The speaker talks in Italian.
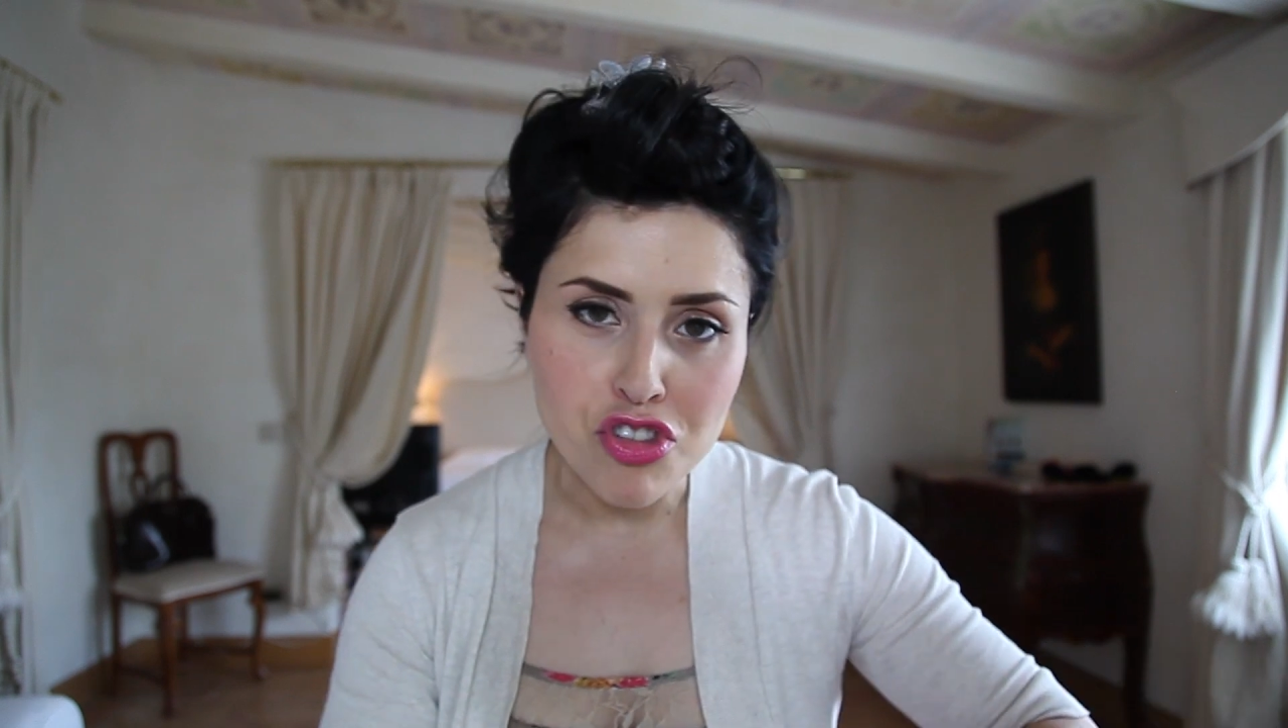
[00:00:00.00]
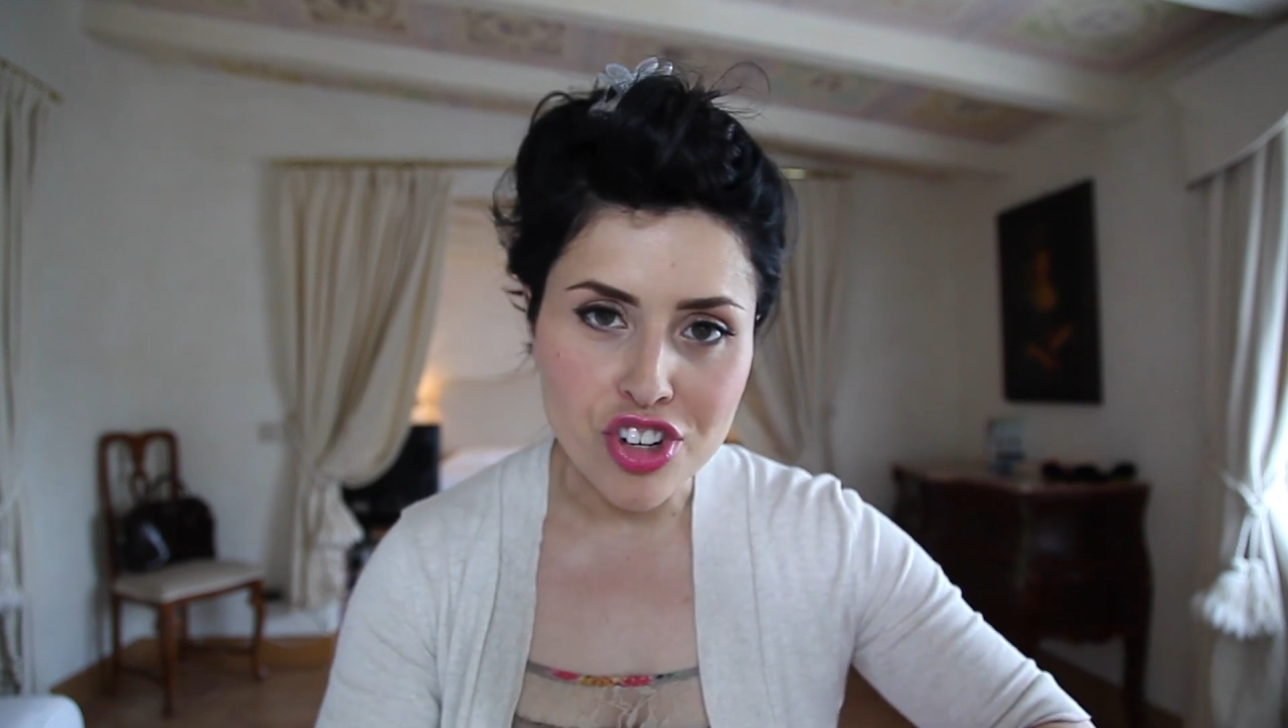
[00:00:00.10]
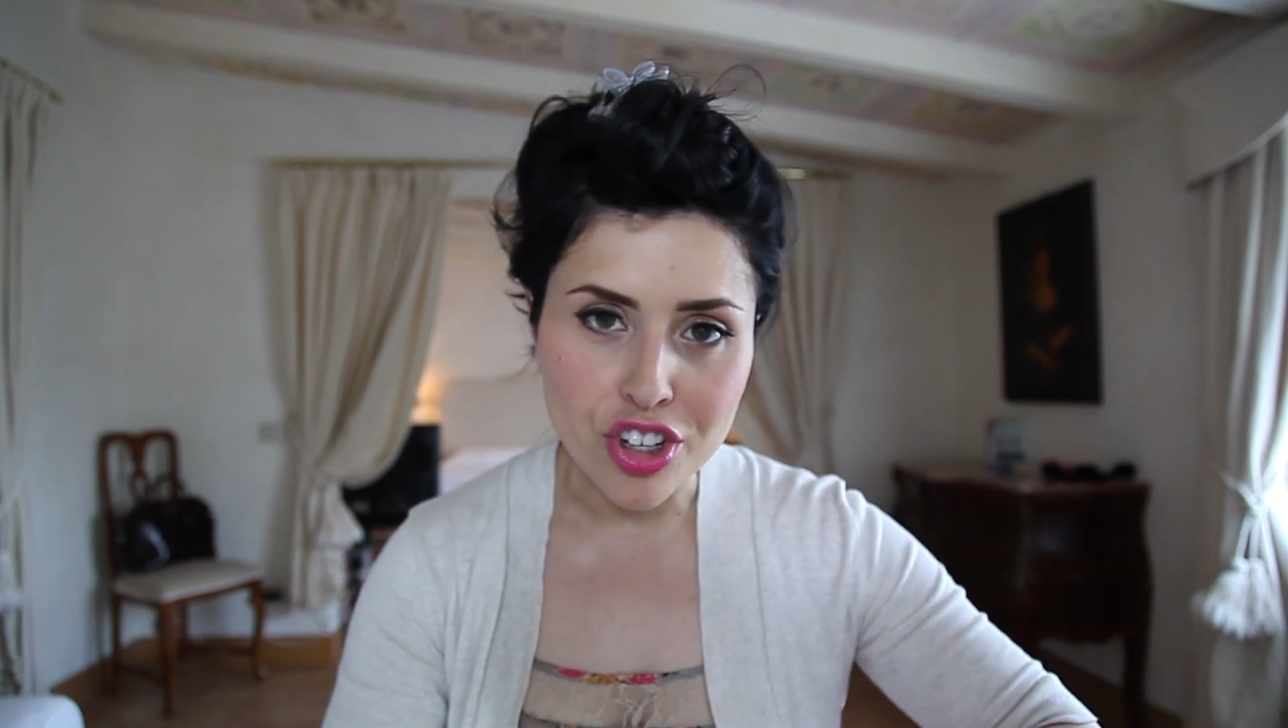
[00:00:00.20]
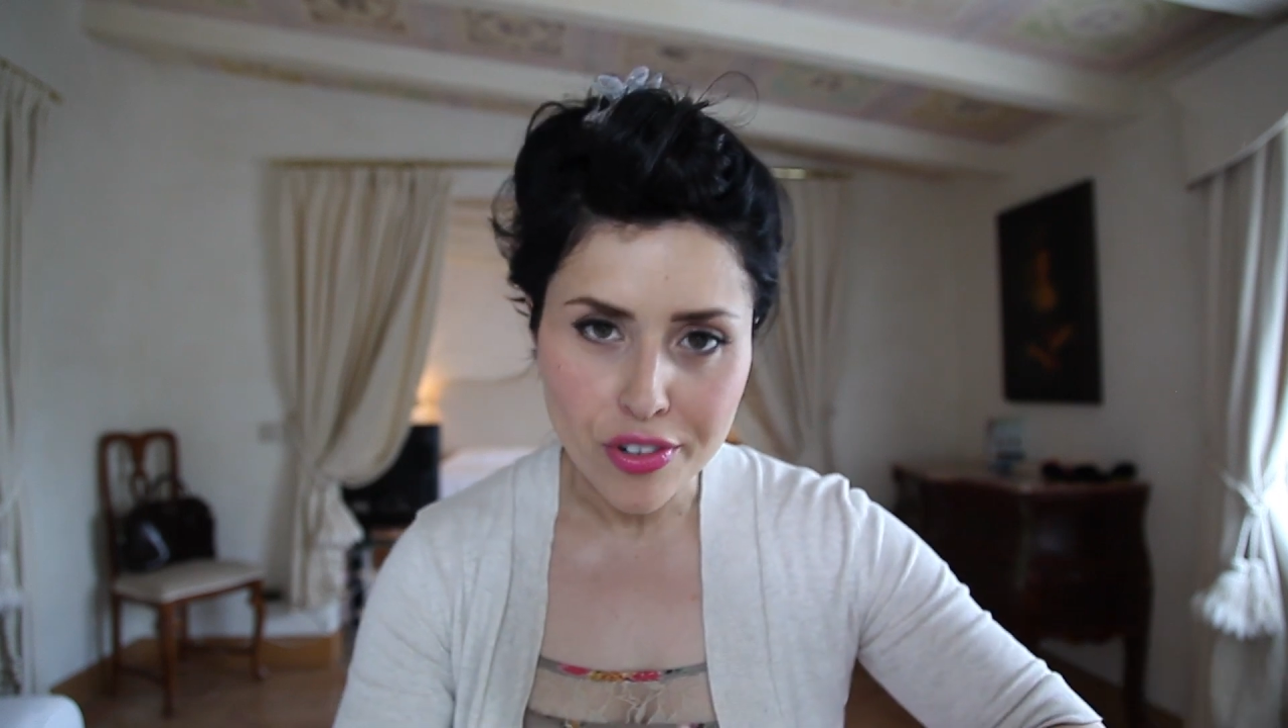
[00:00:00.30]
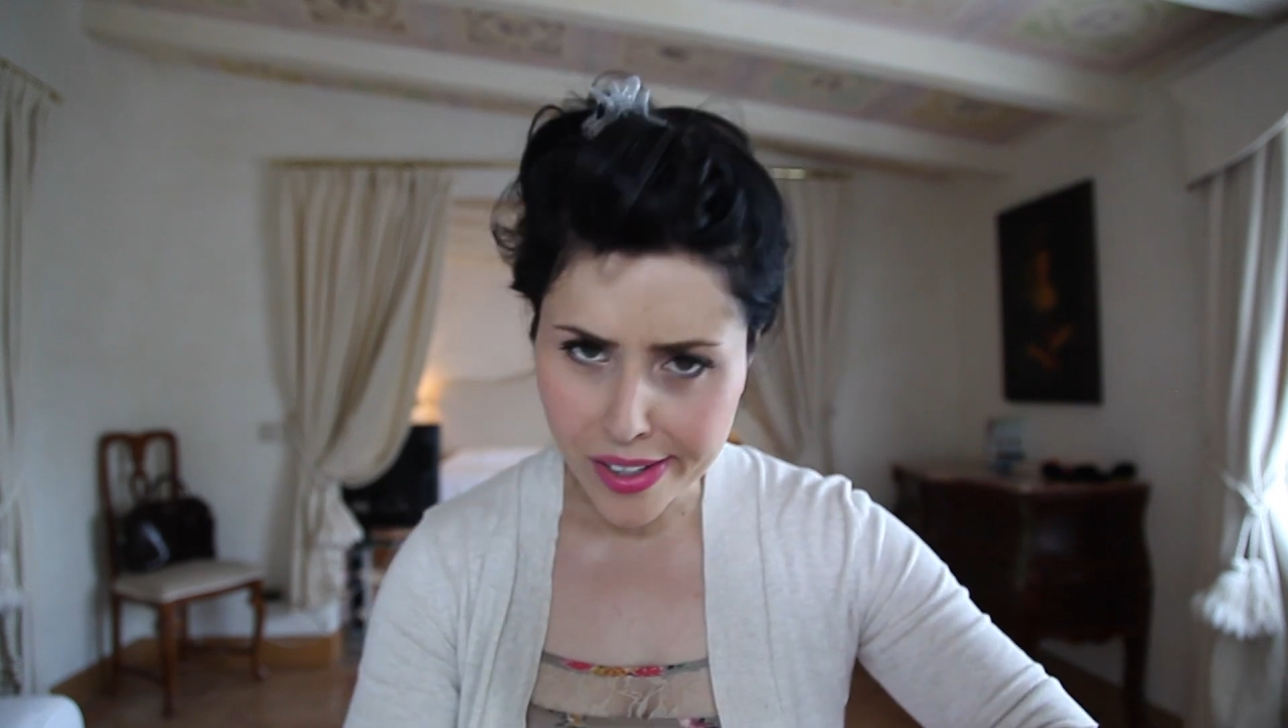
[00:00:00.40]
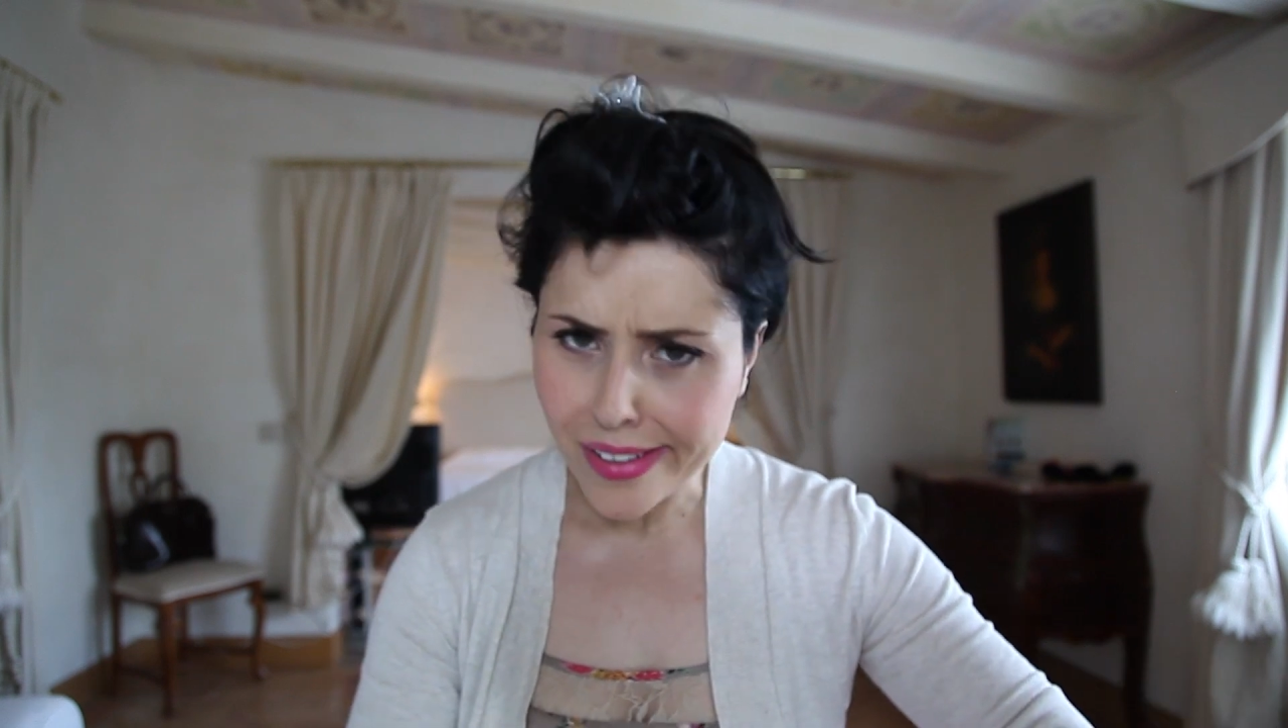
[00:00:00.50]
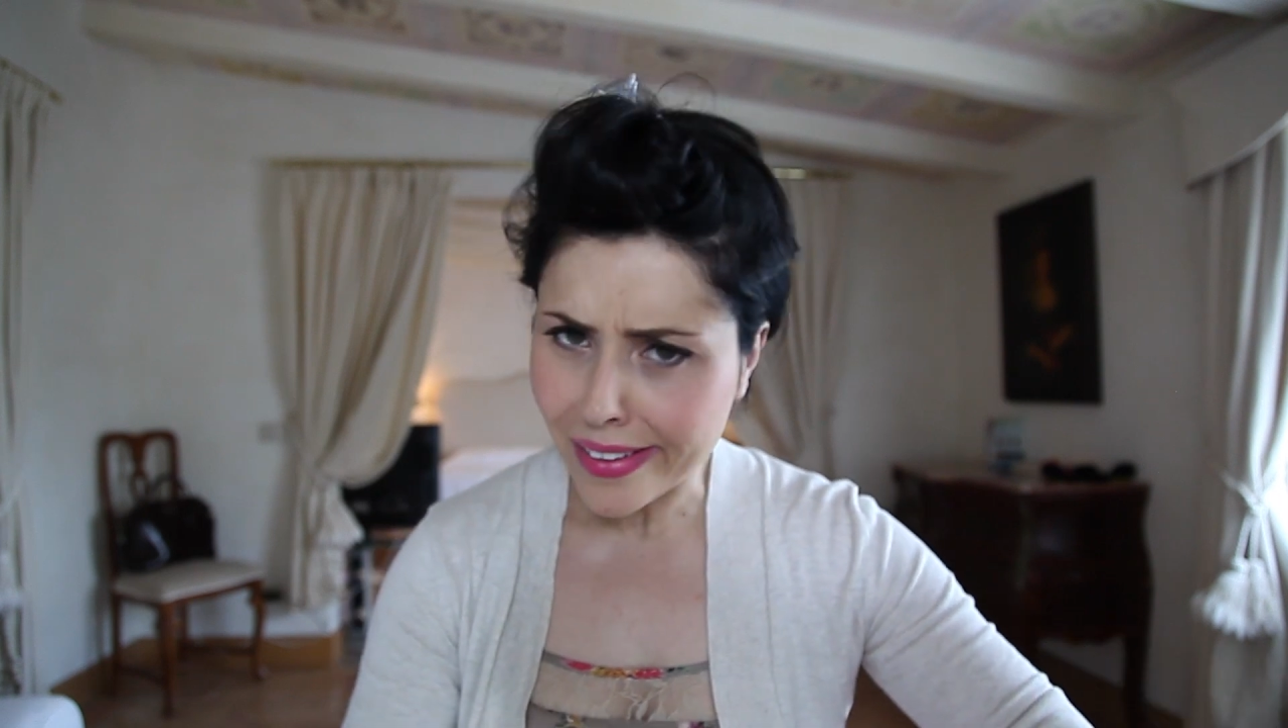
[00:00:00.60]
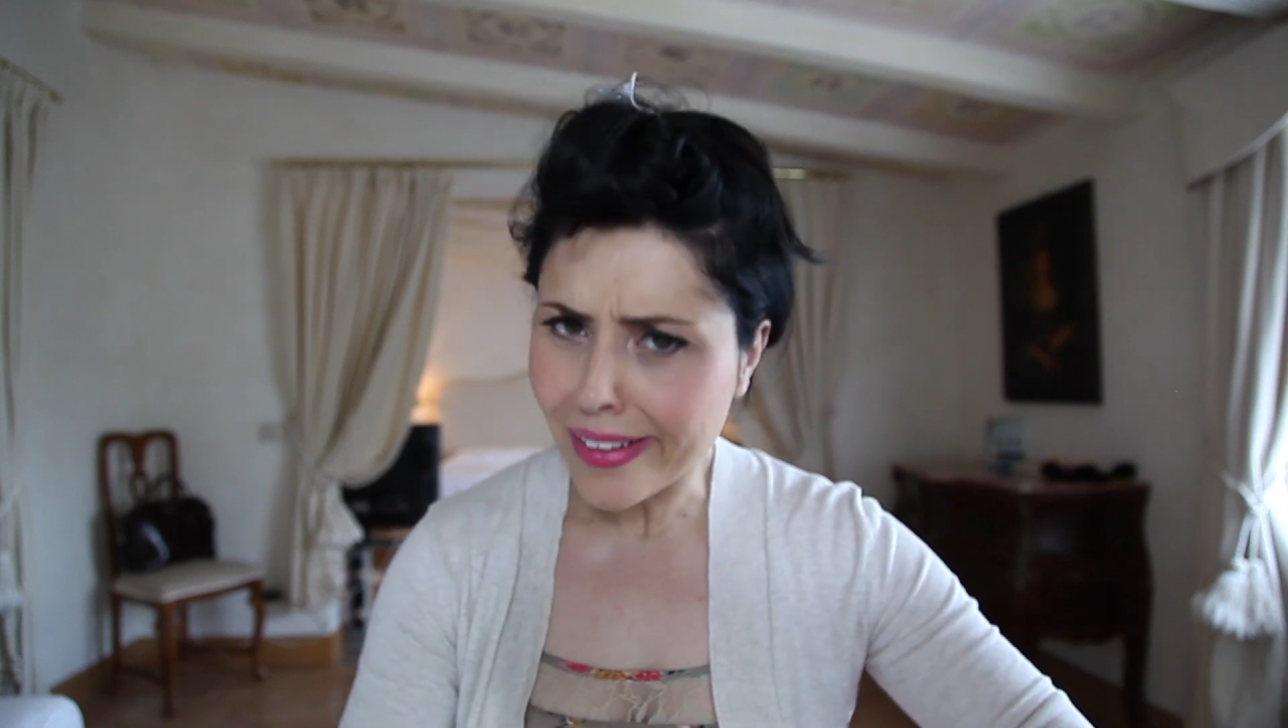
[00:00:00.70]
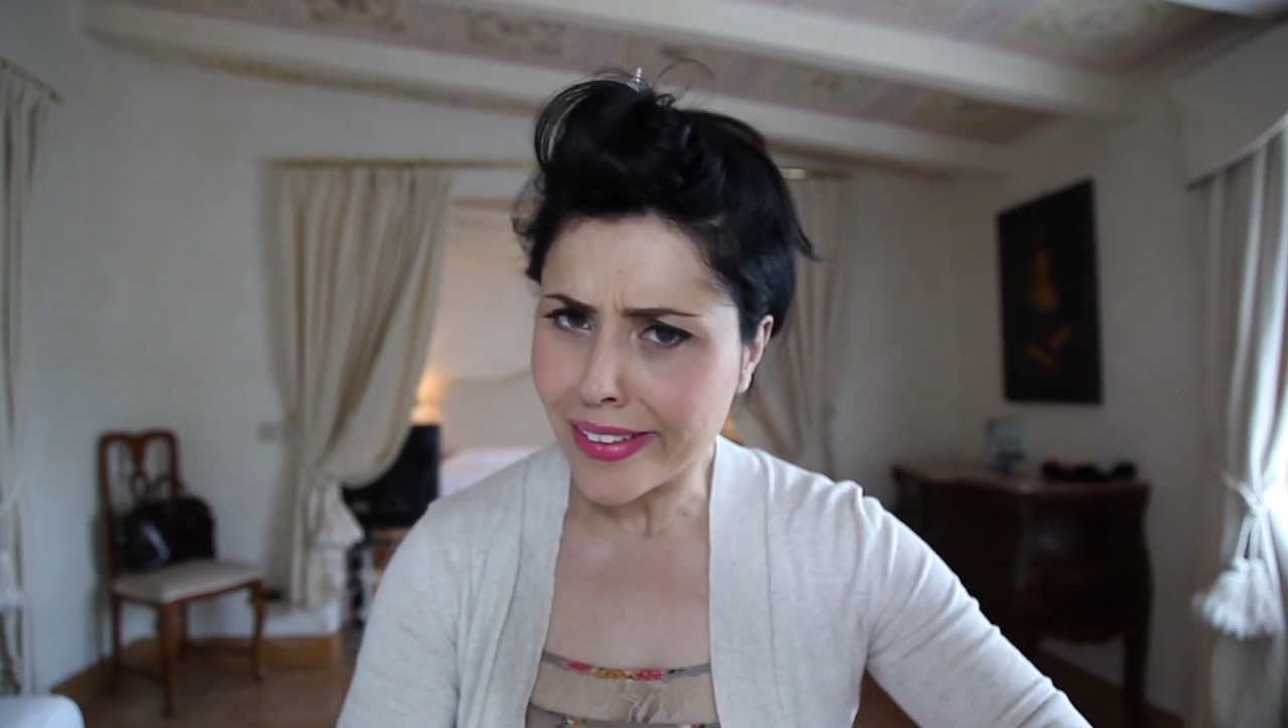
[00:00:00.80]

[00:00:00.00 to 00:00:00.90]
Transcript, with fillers: giro eh,